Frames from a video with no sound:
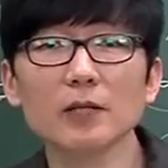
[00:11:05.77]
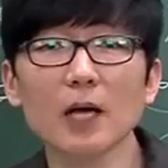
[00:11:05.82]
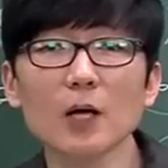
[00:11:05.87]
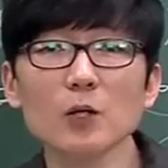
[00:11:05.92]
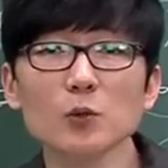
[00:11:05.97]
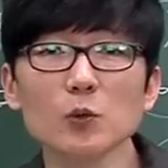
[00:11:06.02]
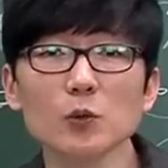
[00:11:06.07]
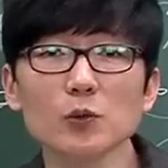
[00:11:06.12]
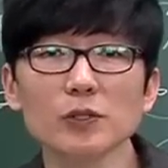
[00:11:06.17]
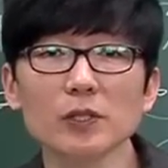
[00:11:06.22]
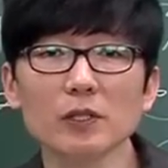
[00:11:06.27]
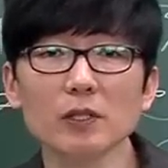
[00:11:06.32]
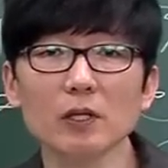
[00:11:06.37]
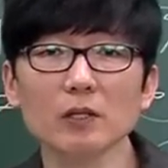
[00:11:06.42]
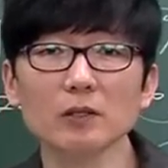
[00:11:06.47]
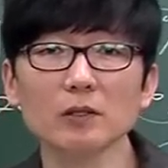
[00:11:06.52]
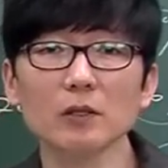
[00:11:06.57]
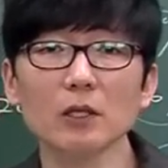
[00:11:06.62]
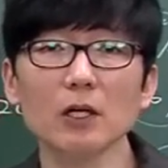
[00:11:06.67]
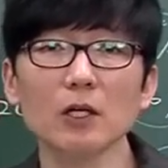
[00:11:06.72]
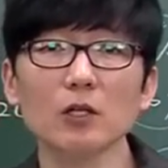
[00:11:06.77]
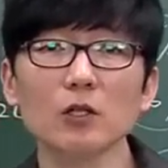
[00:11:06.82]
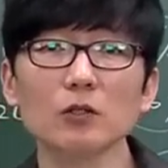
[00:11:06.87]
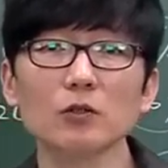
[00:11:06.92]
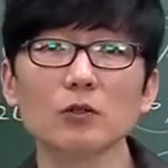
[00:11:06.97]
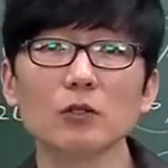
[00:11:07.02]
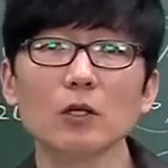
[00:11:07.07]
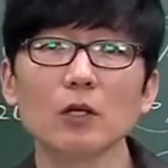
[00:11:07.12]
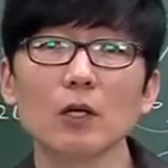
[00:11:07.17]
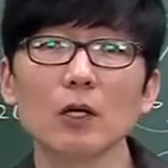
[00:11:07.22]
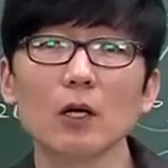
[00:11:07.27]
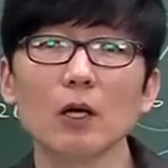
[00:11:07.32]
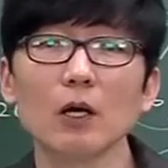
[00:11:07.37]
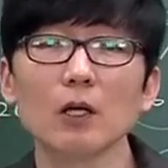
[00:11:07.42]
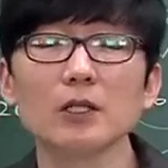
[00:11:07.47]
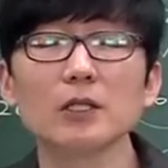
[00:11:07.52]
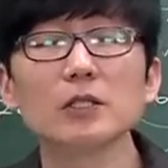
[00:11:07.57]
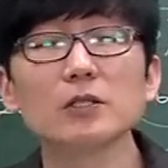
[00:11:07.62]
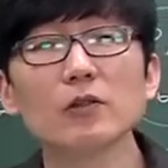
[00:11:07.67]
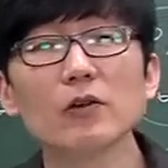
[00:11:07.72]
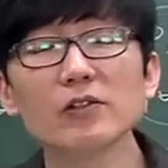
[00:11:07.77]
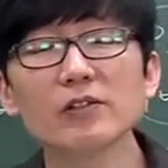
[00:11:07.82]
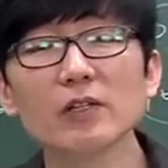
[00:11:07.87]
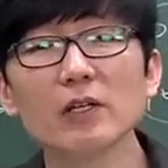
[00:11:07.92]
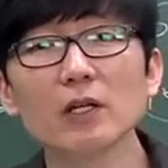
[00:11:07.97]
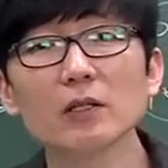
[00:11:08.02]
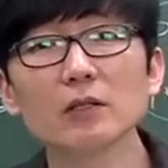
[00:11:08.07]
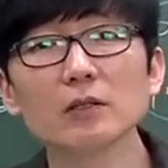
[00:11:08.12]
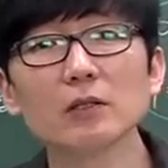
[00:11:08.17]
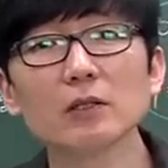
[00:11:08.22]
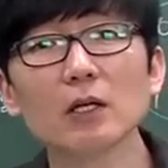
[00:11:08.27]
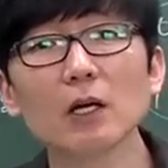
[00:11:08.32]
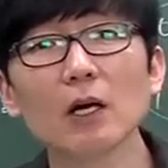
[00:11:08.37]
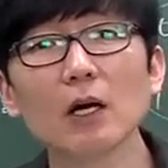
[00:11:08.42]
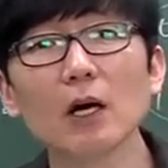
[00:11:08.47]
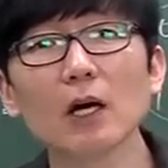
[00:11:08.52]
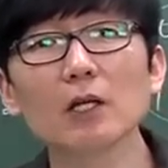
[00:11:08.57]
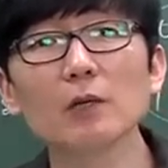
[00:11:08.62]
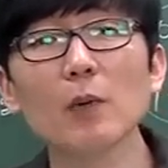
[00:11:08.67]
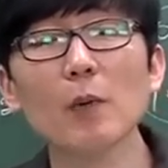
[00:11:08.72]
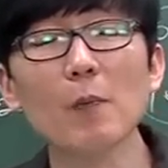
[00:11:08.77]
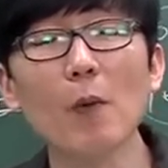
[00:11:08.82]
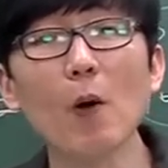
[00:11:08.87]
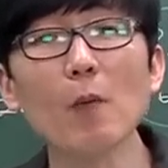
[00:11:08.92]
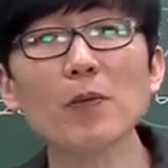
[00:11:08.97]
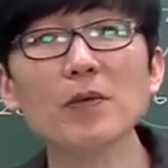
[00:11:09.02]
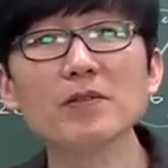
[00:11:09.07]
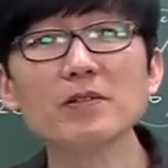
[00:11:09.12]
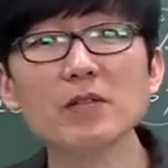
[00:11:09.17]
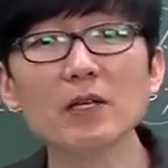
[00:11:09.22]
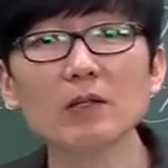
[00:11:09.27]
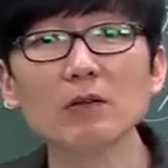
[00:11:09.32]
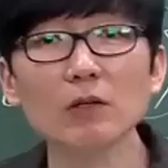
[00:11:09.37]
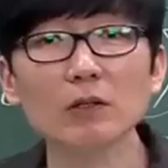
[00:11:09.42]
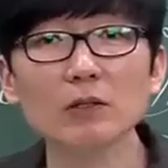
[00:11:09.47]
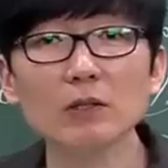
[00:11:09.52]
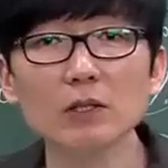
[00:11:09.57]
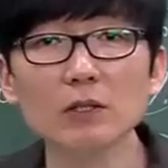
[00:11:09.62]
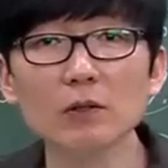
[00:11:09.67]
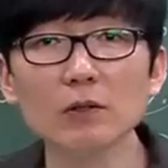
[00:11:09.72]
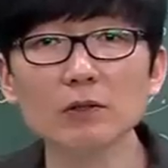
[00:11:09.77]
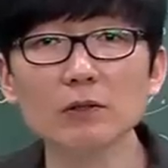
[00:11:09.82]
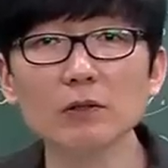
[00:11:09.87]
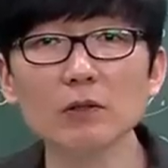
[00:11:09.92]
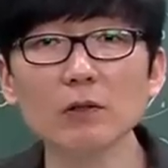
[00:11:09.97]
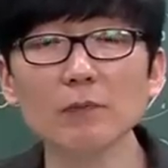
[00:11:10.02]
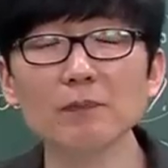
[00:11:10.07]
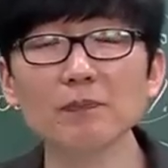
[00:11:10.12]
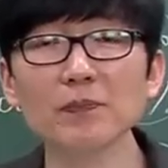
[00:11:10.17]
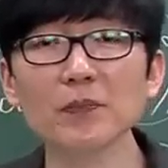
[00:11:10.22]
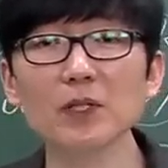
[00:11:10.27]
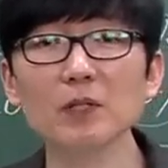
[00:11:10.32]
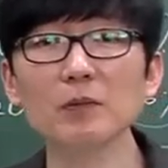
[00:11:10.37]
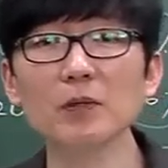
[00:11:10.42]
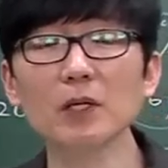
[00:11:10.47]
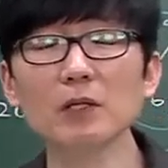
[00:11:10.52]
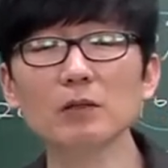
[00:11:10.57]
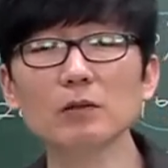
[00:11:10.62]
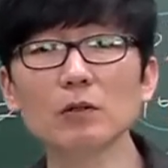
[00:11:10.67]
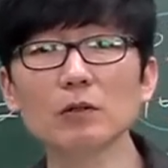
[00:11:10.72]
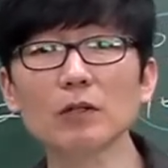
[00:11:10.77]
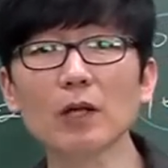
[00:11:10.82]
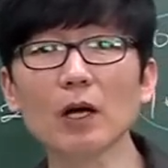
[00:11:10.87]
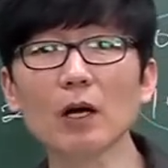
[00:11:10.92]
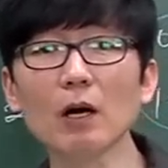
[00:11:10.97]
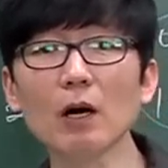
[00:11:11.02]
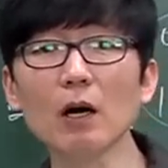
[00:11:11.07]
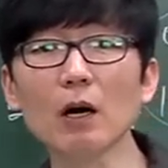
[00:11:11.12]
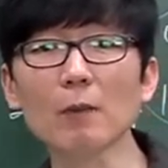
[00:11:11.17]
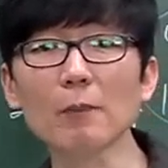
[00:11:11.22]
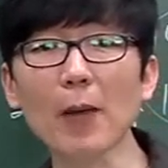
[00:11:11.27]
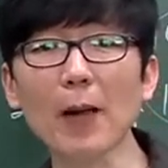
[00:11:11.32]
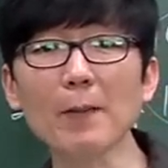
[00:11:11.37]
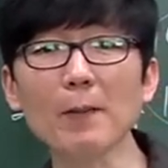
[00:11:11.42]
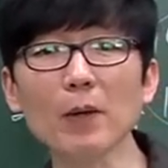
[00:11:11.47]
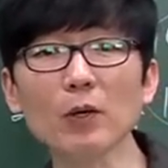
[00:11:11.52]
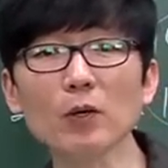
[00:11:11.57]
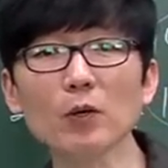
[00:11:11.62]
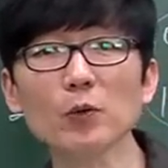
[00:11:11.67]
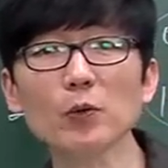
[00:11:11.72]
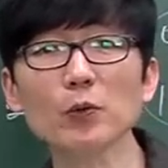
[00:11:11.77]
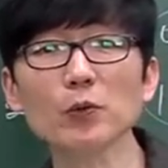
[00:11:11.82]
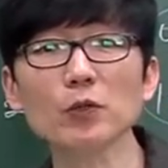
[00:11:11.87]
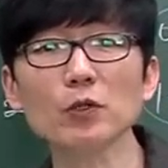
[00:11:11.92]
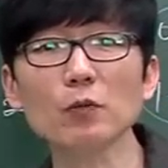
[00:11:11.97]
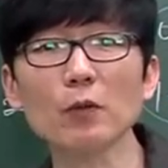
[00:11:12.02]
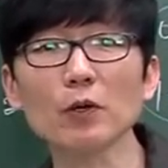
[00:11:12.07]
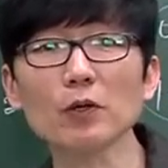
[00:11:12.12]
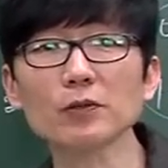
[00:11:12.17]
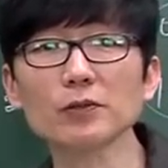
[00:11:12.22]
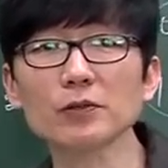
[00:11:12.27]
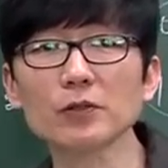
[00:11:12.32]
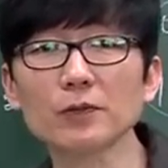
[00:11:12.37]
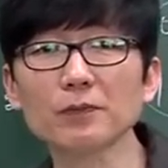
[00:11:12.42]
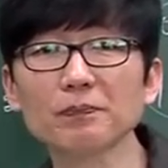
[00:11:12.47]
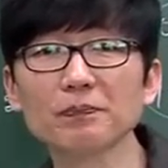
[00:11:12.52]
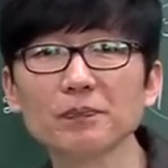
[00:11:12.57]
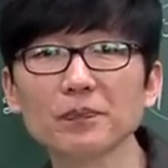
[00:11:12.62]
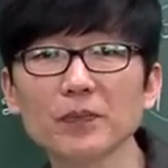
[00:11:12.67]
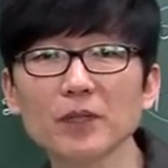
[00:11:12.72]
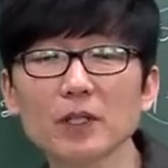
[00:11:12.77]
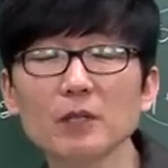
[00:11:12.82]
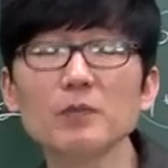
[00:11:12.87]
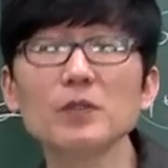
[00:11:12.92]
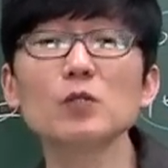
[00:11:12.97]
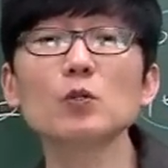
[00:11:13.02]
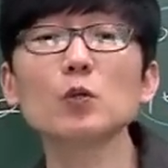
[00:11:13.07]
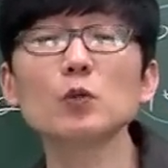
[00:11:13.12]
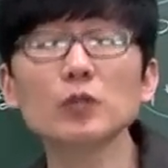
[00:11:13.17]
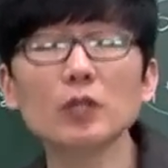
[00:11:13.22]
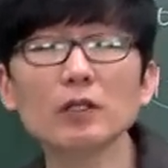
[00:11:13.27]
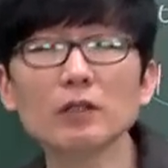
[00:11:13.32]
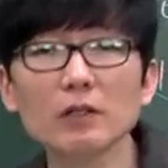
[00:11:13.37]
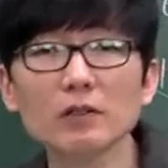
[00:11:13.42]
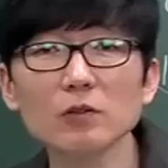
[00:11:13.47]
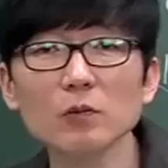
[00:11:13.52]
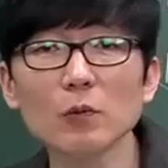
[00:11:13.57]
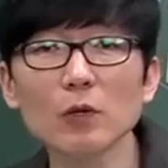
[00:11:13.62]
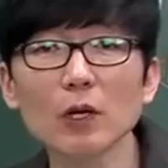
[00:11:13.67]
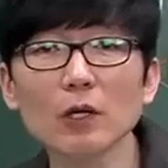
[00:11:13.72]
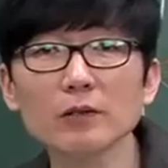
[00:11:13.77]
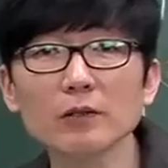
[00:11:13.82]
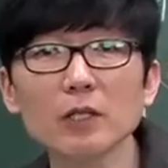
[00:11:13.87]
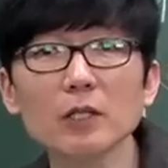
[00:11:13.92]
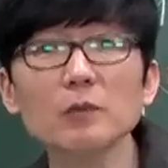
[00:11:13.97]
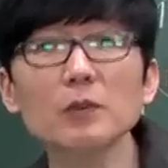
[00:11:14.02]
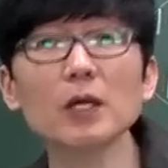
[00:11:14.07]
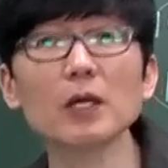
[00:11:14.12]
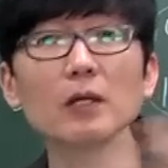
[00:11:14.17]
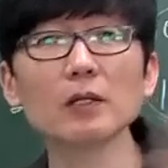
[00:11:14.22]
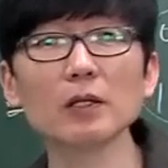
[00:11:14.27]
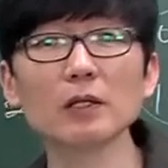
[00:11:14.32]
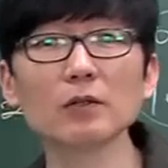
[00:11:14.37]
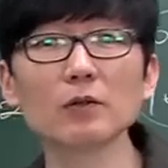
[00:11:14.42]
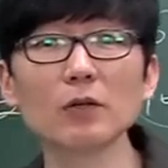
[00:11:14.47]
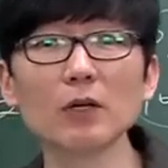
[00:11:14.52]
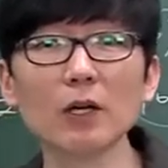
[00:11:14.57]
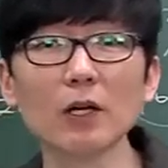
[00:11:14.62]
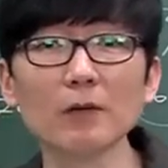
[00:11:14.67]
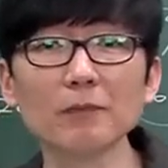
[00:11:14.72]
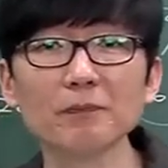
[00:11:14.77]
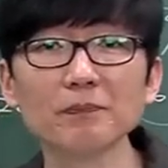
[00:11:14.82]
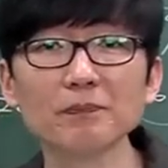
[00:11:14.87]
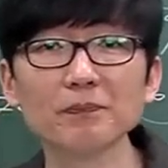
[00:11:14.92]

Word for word: 상속세라든가 증여세라든가 아니면 법인세 이런 것들이 있거든요. 그럼 예를 들어 내가 100만 원의 소득을 벌었어. 그럼 이 소득에 대해서 뭐야? 세금을 내야 되는 거야.